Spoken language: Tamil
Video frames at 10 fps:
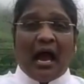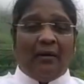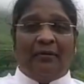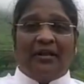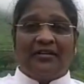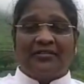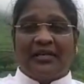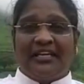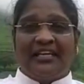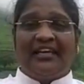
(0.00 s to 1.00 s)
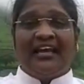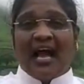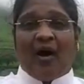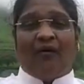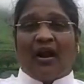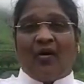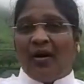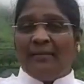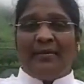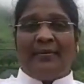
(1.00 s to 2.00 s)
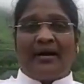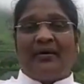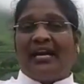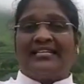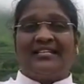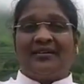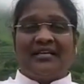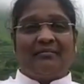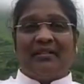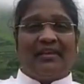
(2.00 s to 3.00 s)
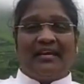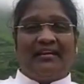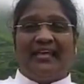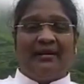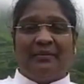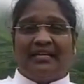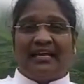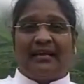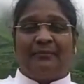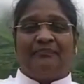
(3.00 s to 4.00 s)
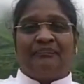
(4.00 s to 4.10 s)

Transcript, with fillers: அப்படின்னு சொல்லிட்டு அவர் அவங்க அம்மா அப்பாவுக்கு ஒரு லெட்டர் ஒன்று பதில் எழுதி அனுப்பிட்டாருங்க